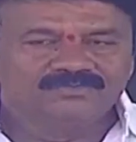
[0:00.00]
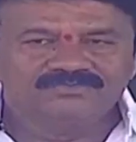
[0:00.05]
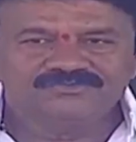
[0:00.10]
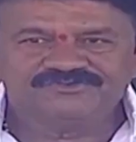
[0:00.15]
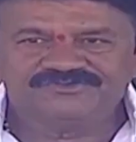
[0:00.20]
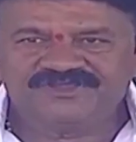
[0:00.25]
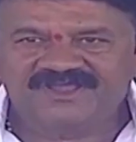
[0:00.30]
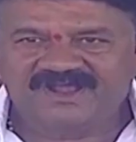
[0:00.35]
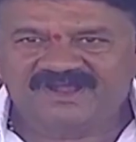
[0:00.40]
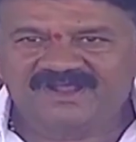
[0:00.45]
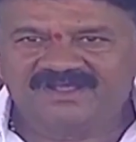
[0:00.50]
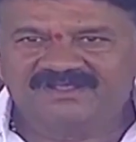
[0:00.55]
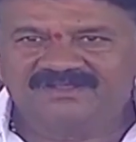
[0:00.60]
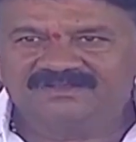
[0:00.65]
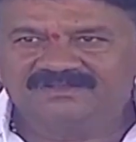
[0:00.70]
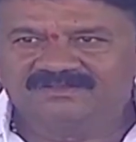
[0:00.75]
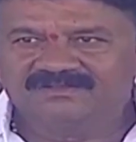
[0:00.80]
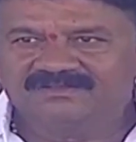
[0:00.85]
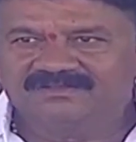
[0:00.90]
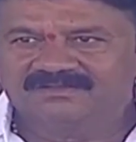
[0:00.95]
జగ
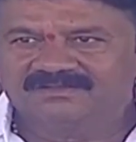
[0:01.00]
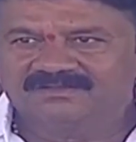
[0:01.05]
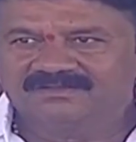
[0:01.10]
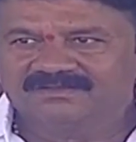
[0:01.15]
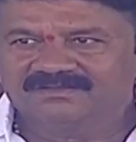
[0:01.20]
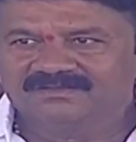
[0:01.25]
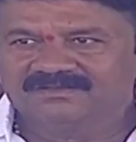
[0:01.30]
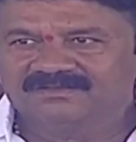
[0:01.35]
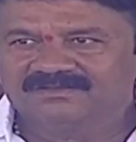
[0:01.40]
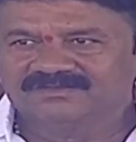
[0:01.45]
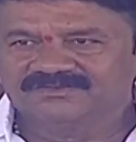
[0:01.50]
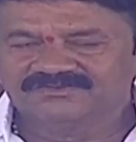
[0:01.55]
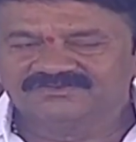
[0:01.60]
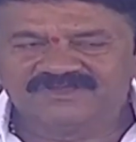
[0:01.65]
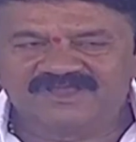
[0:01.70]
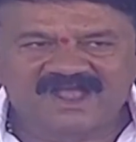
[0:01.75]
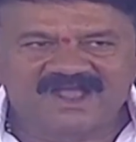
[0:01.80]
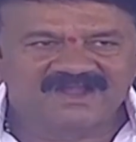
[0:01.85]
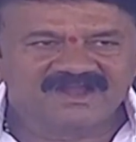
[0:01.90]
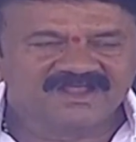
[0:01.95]

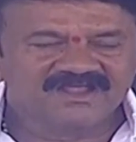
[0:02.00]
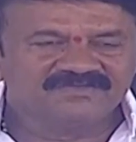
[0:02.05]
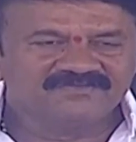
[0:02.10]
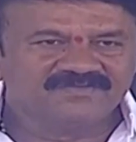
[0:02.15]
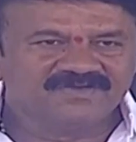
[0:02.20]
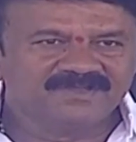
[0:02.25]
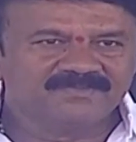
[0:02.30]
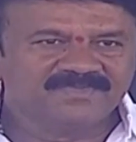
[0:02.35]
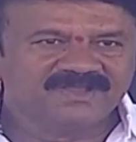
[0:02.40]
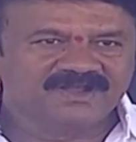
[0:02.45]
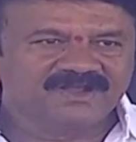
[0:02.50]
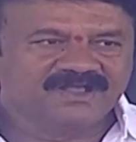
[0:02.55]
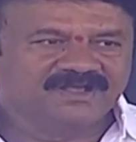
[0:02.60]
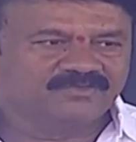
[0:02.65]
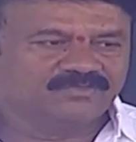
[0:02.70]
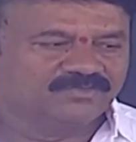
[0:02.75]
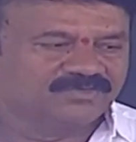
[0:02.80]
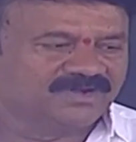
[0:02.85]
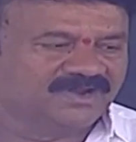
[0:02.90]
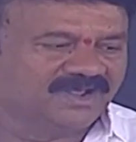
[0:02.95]
జాగా ఇవ్వడమే
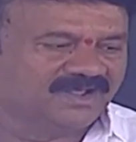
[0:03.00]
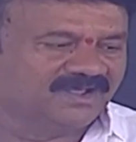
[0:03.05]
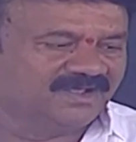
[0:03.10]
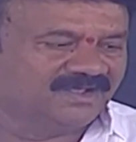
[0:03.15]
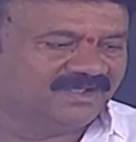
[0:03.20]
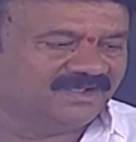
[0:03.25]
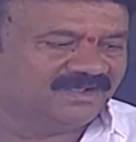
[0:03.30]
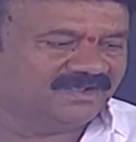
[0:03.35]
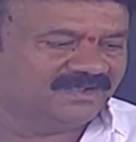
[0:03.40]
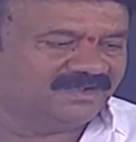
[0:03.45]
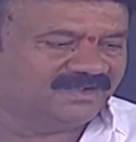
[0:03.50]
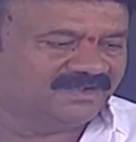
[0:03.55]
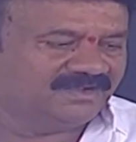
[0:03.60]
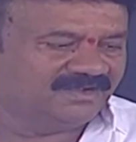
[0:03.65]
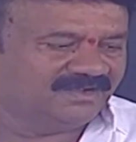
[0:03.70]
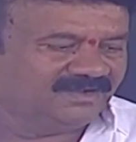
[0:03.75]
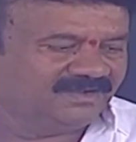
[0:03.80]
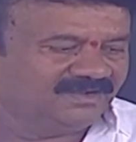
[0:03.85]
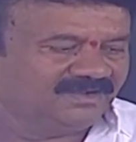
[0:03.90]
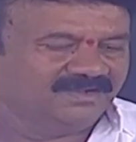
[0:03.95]
కాకుండా
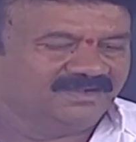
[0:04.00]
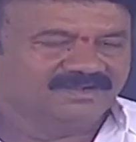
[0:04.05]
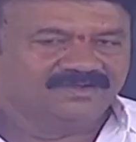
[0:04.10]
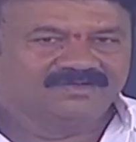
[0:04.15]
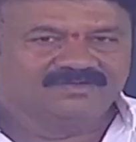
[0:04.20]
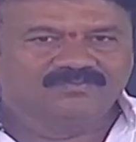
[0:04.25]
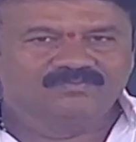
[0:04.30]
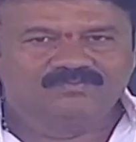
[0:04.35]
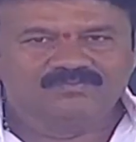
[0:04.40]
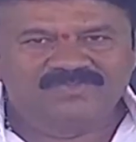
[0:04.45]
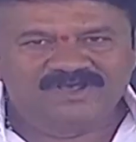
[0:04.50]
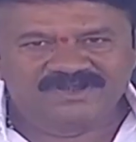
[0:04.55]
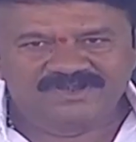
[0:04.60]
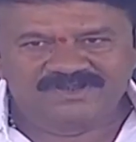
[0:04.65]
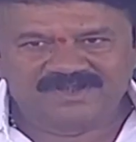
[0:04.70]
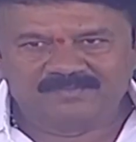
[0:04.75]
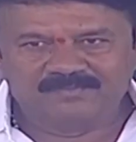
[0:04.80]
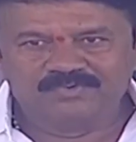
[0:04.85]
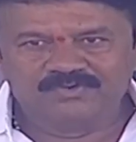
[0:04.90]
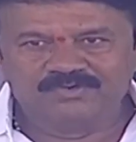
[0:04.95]
మరి
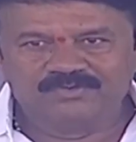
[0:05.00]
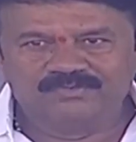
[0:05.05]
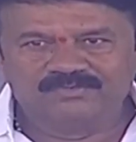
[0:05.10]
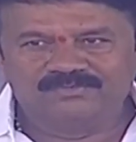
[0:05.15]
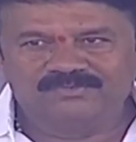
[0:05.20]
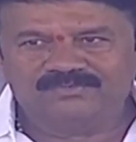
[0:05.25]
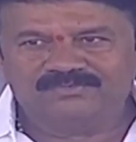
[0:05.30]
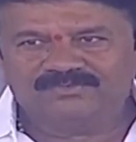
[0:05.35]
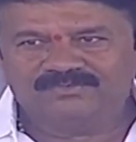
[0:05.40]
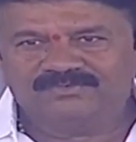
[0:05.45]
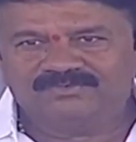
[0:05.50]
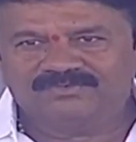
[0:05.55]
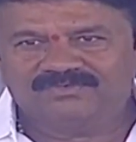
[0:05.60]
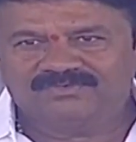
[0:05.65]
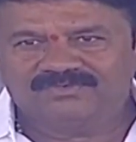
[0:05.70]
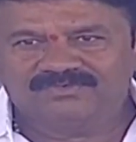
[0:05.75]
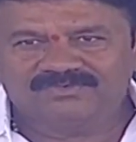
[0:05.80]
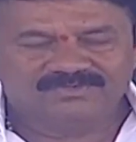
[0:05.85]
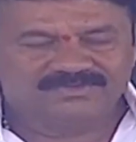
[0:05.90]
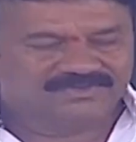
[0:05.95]
డబ్బులు
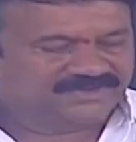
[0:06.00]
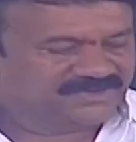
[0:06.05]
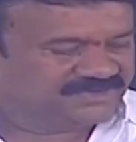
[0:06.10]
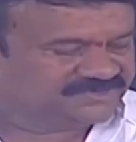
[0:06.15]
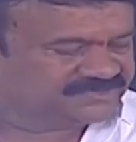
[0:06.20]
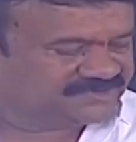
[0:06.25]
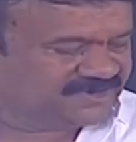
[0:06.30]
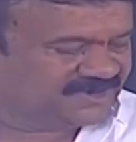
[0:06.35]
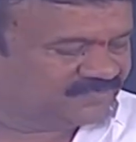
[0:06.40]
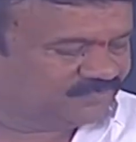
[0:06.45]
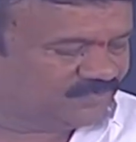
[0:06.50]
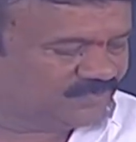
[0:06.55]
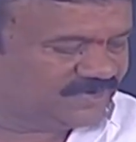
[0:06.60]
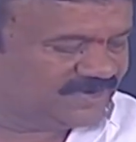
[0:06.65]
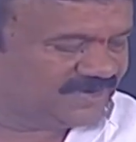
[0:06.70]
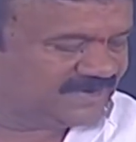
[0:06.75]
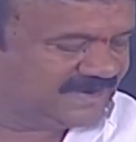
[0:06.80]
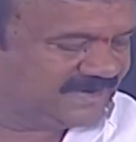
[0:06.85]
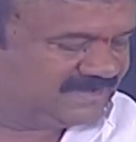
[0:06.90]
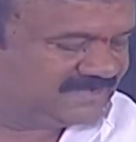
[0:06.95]
ఇచ్చినటువంటి
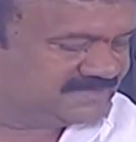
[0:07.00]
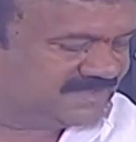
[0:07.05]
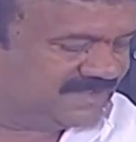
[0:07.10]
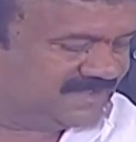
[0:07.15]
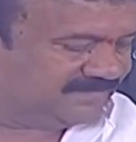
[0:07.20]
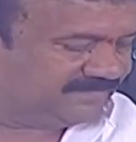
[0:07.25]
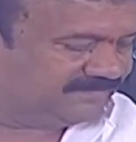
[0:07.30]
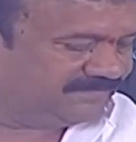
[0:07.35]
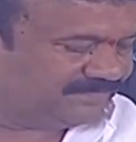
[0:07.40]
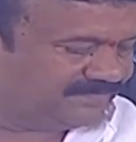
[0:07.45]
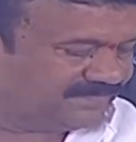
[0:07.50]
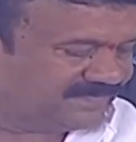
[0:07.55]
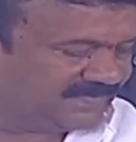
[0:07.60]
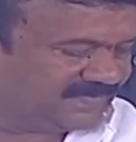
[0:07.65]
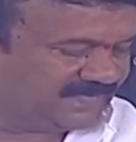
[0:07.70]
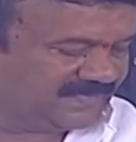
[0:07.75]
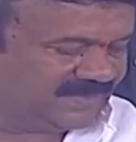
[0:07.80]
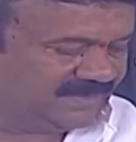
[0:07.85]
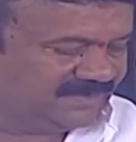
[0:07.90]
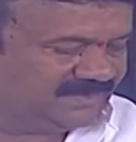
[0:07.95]
ఘనత
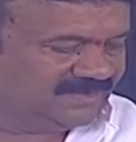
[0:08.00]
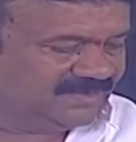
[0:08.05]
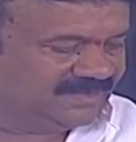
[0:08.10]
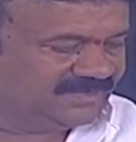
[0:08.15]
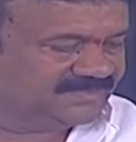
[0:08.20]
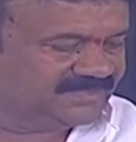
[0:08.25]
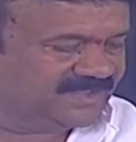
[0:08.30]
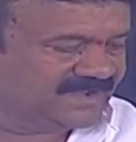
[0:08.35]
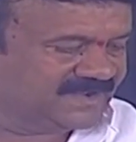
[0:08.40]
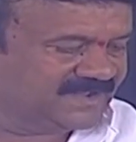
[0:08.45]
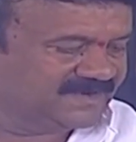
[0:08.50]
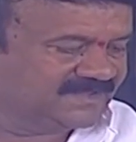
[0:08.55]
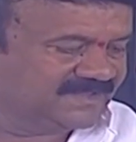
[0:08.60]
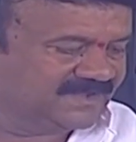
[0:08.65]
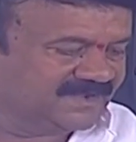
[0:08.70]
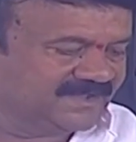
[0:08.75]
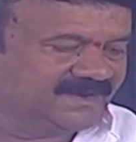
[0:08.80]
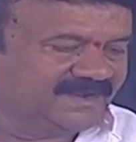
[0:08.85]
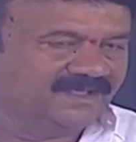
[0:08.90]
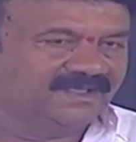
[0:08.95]
దగ్గర
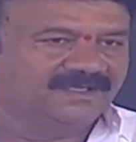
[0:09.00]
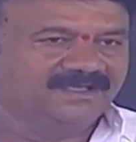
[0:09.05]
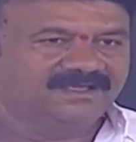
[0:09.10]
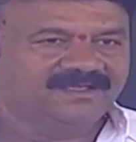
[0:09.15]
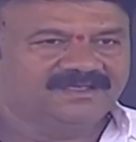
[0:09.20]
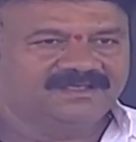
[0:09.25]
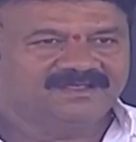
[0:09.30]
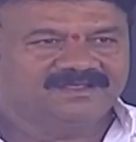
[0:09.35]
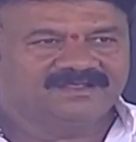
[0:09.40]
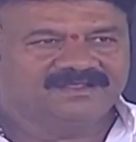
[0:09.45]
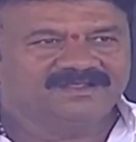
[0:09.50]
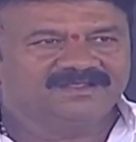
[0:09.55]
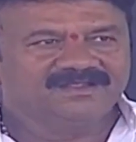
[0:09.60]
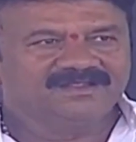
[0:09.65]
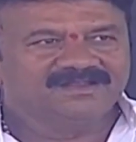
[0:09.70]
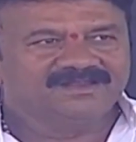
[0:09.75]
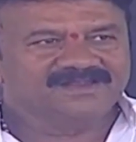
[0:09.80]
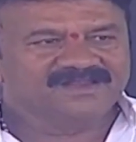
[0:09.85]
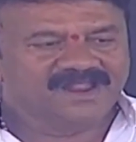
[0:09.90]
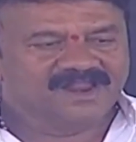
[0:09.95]
దగ్గర
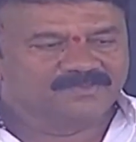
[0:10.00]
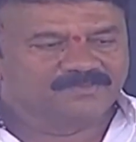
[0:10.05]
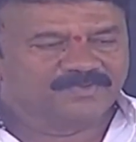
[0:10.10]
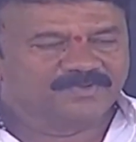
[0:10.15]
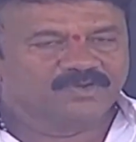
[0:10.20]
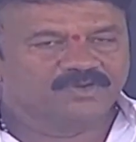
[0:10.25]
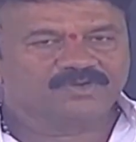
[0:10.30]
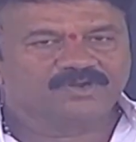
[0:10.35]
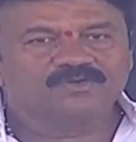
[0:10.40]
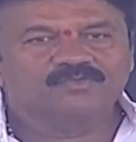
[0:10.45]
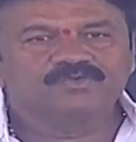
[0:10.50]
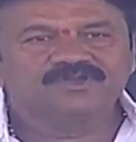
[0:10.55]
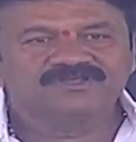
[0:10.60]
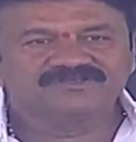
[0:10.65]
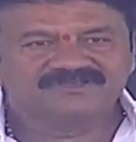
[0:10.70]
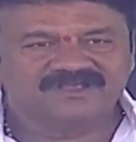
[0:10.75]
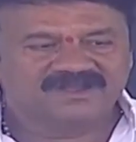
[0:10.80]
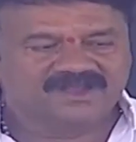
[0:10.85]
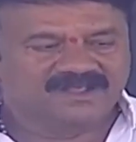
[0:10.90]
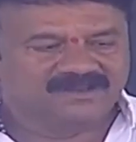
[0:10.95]
నలభై ఒక్క కుల
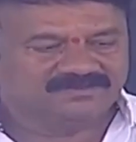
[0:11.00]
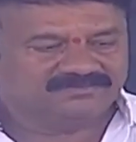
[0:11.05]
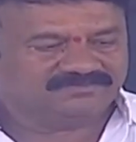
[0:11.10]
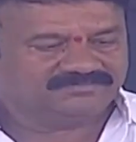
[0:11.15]
సంఘాలు